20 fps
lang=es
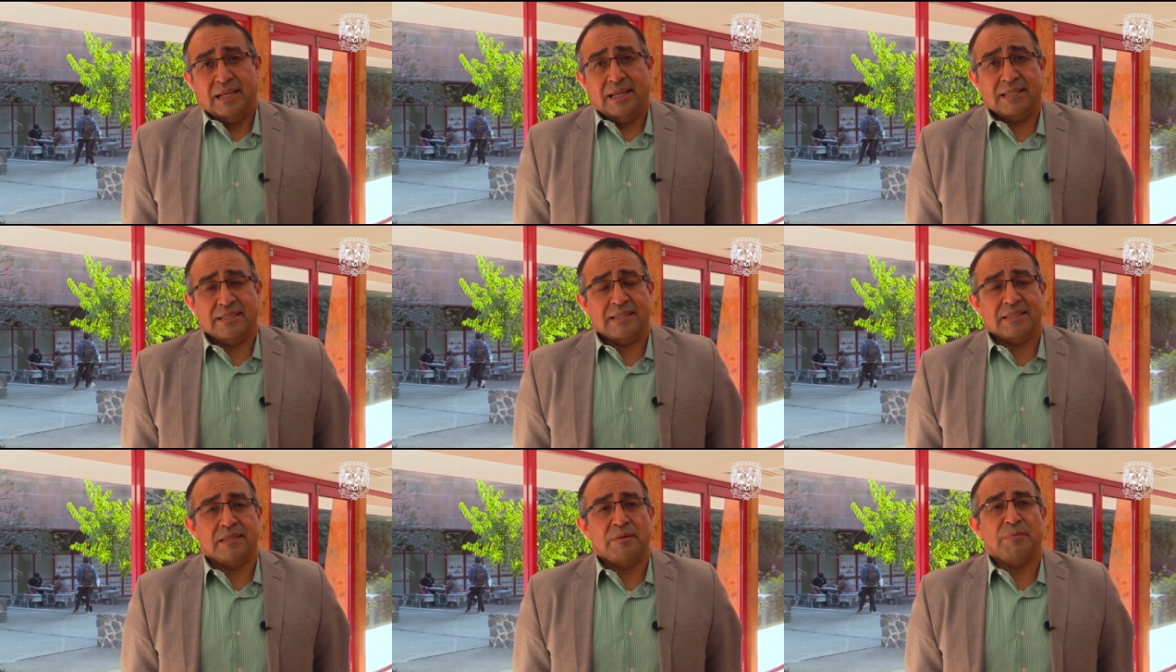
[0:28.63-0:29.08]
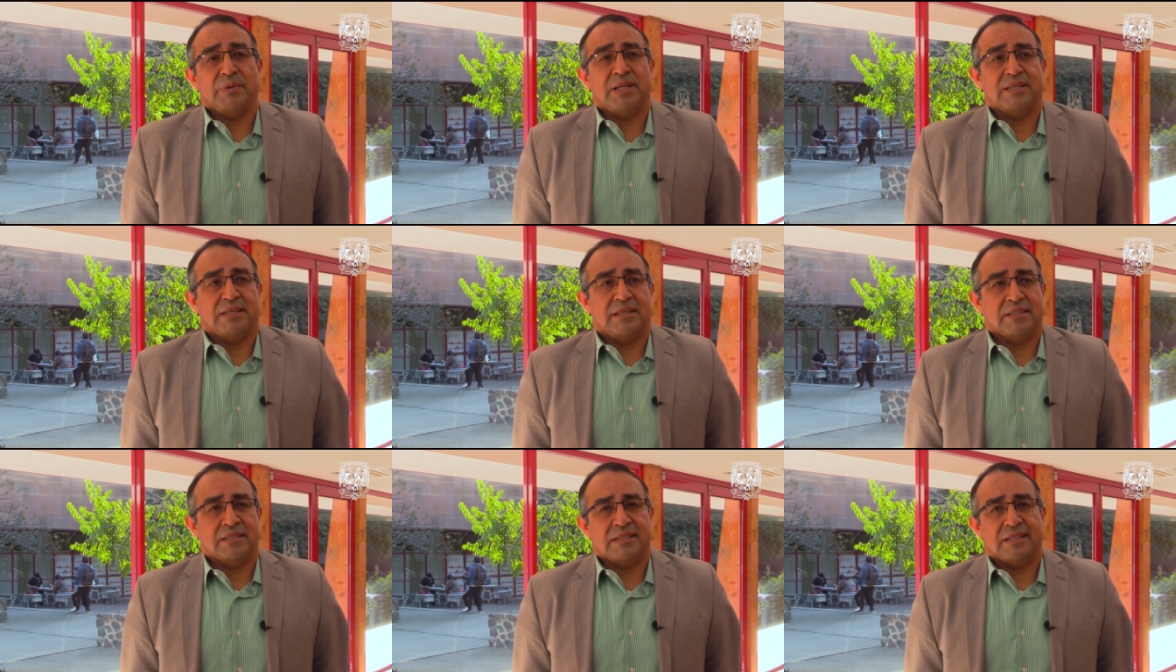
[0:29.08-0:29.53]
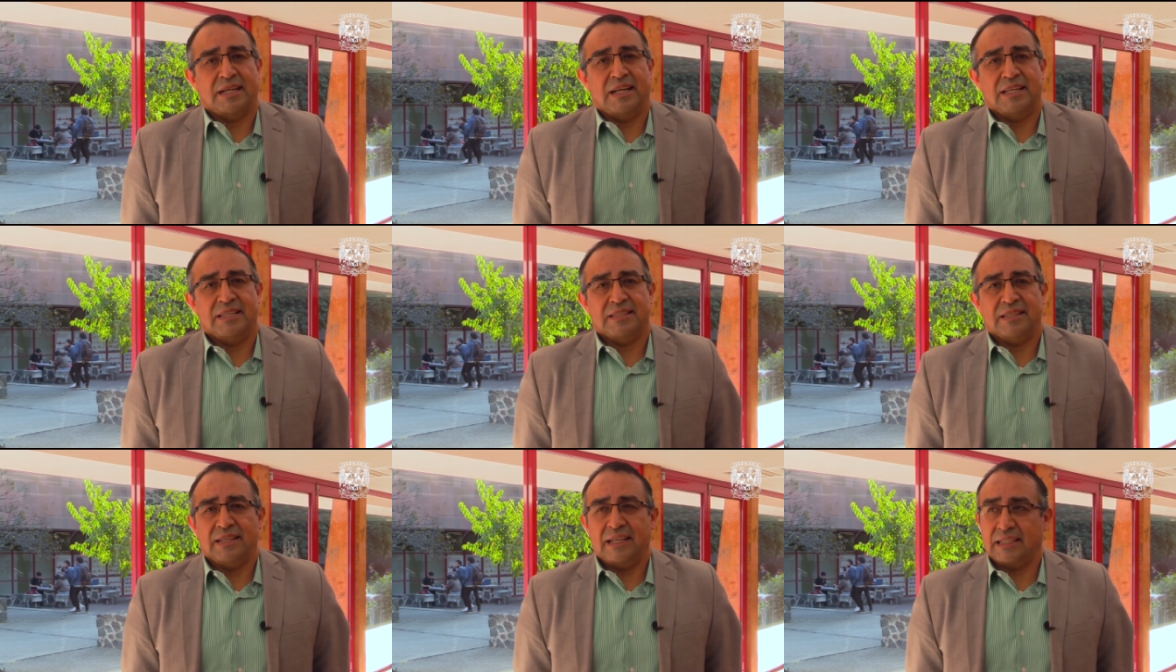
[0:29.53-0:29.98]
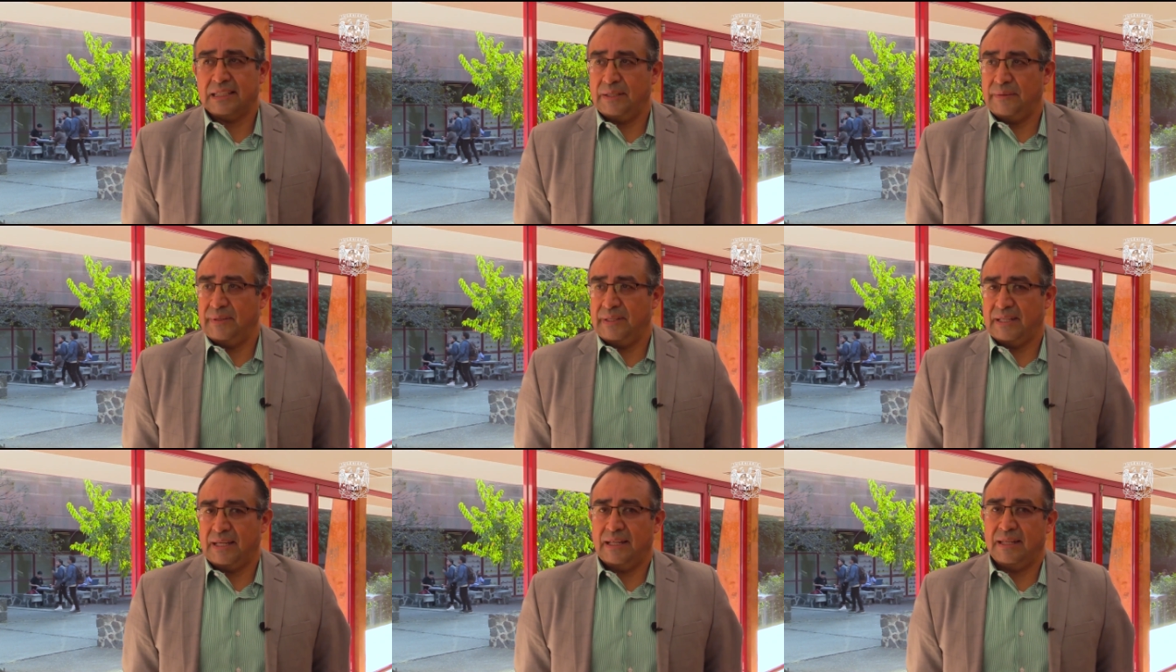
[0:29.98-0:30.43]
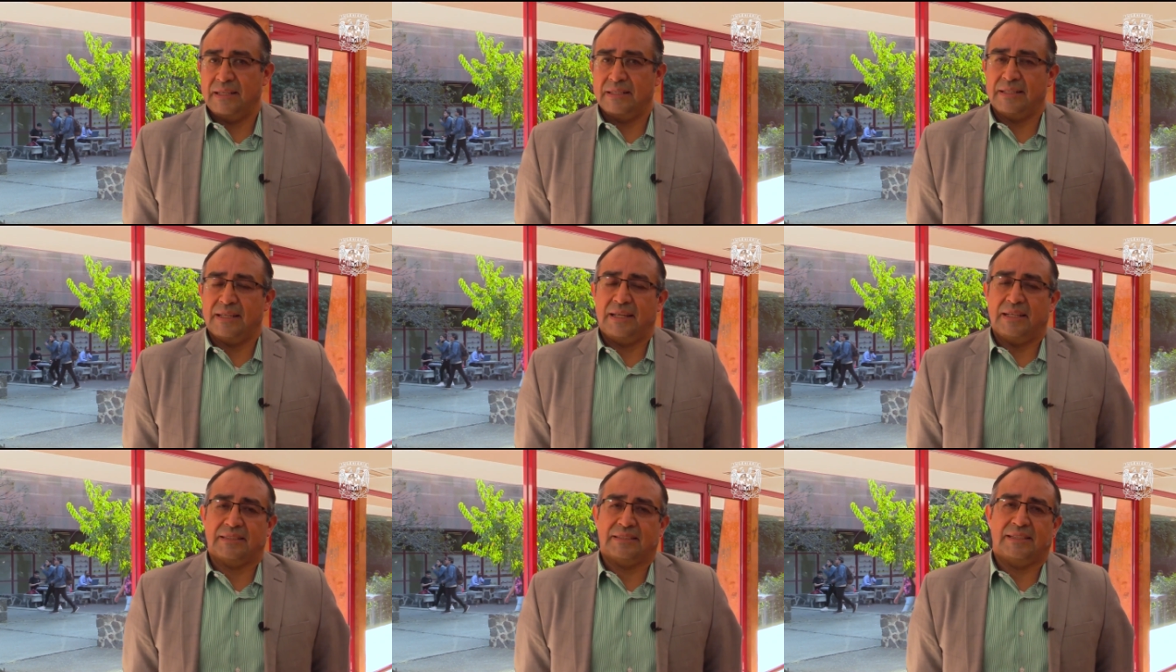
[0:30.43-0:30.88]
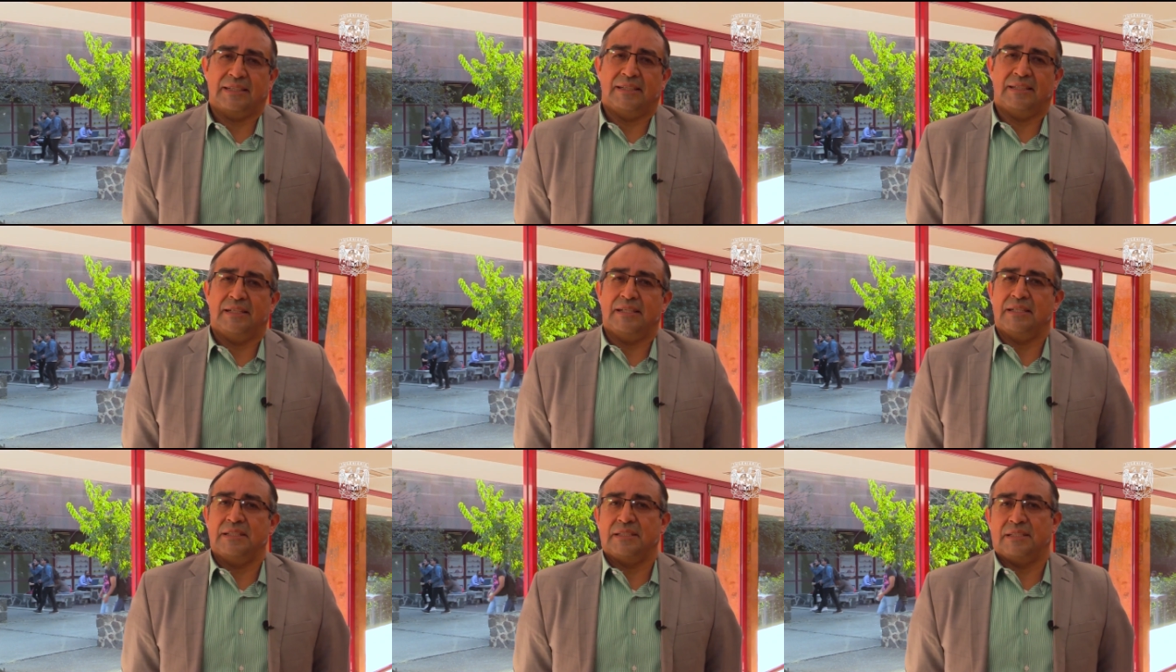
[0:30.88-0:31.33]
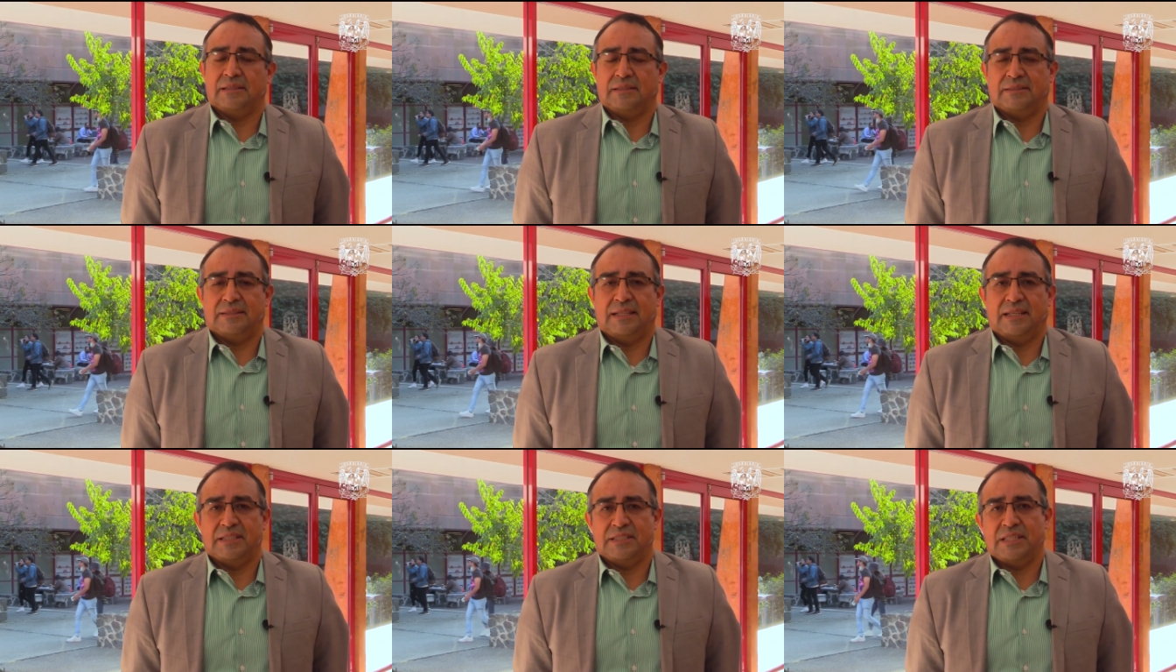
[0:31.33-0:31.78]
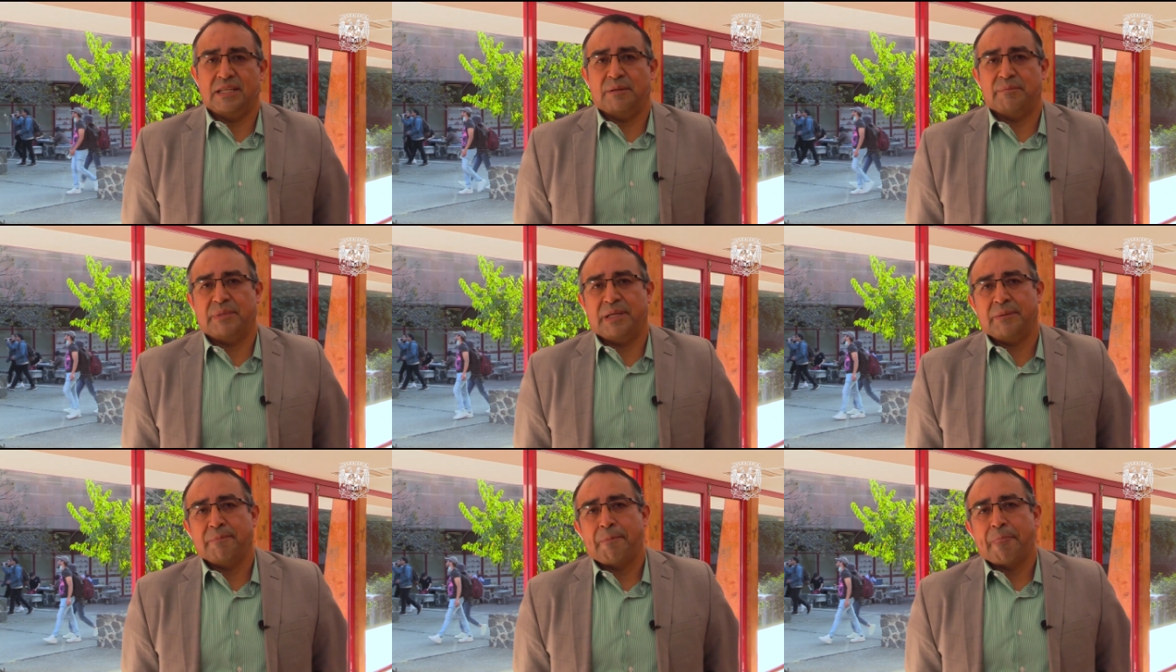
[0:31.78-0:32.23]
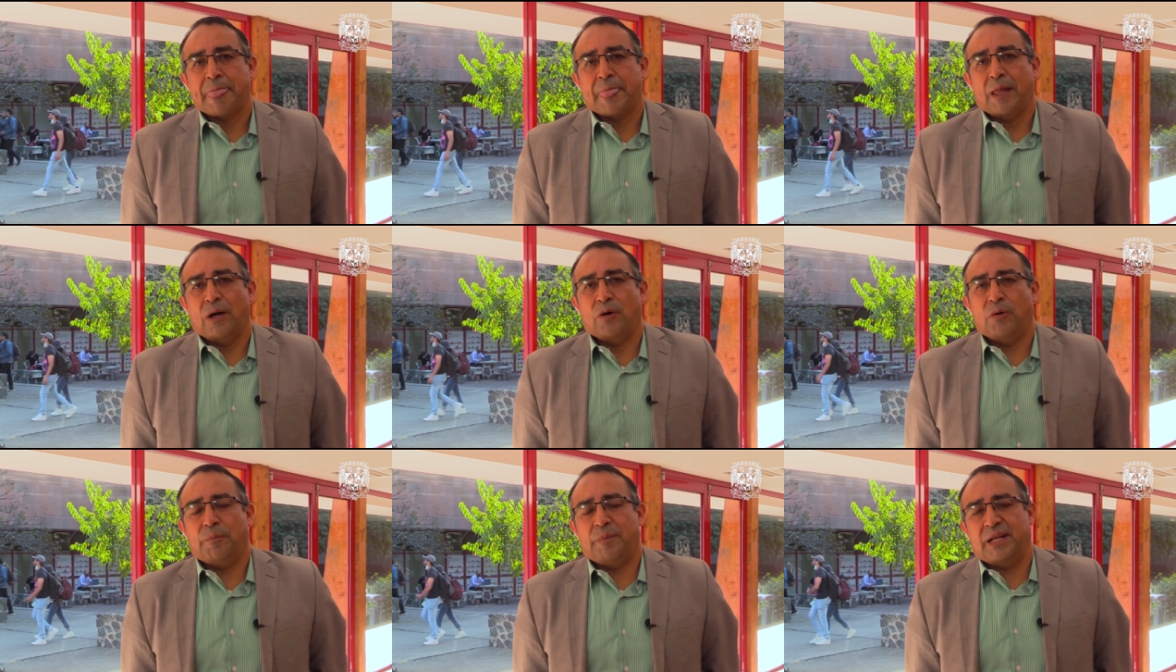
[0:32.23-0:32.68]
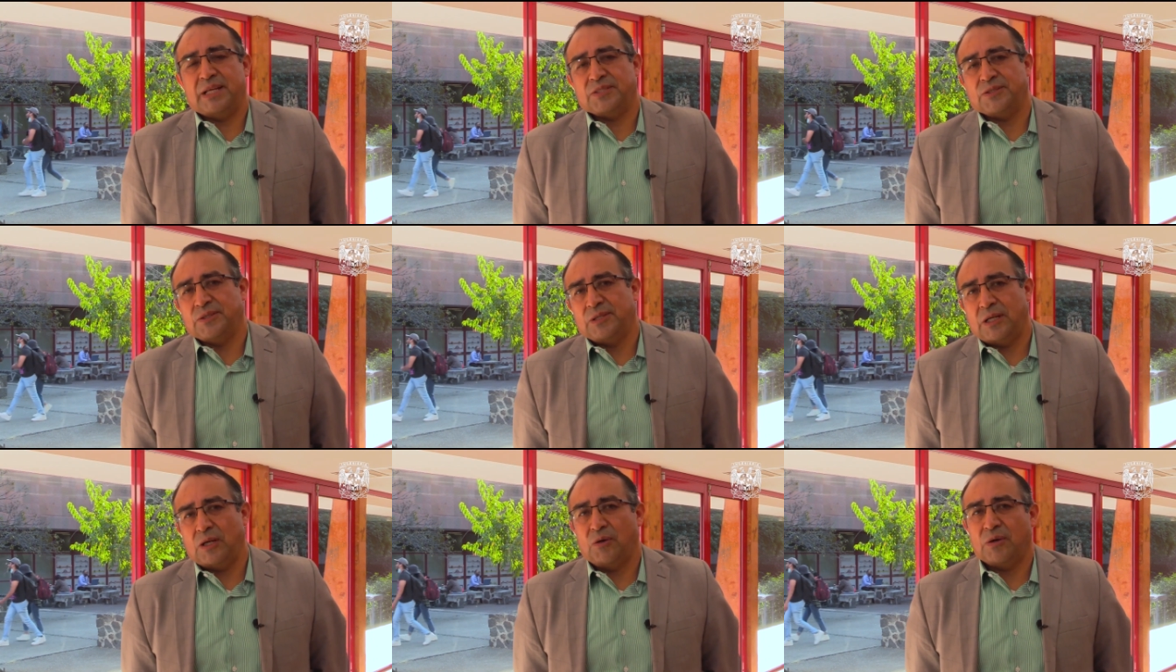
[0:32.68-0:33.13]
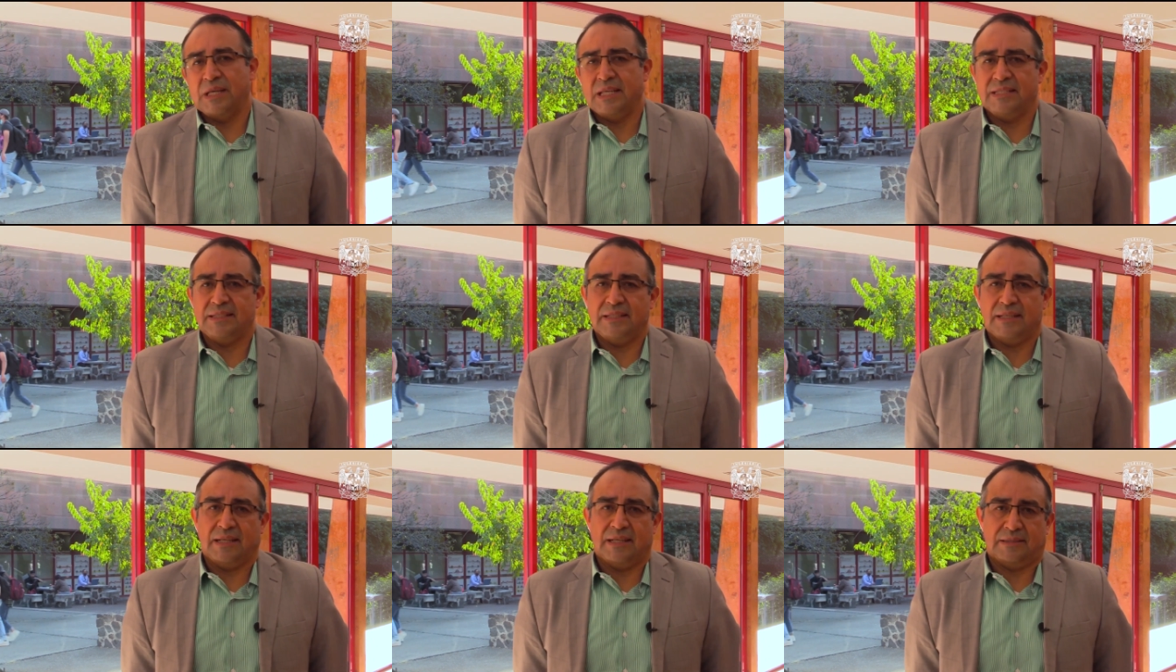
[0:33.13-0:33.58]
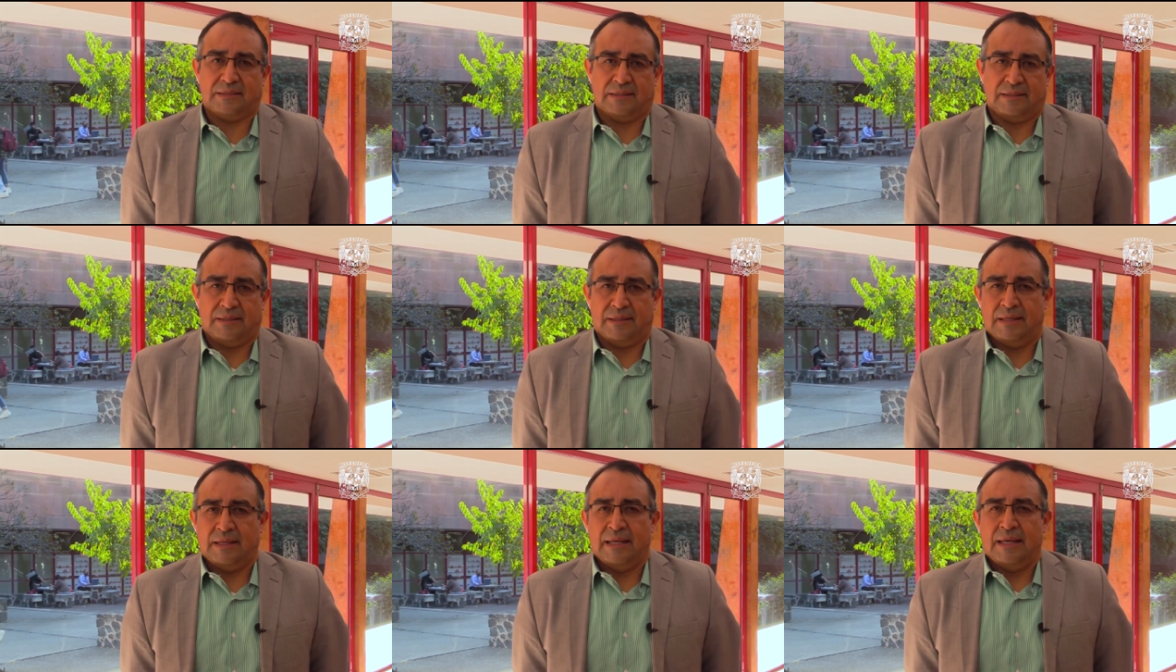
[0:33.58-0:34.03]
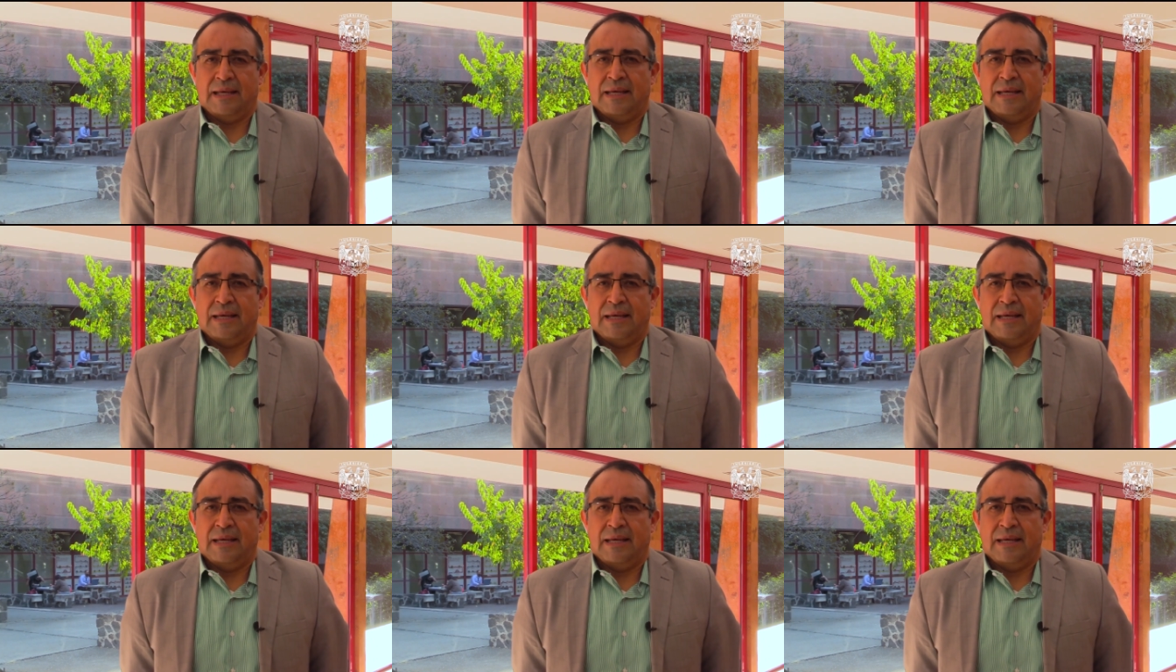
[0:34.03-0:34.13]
Estas empresas realizan actividades a las que se les llama operaciones logísticas.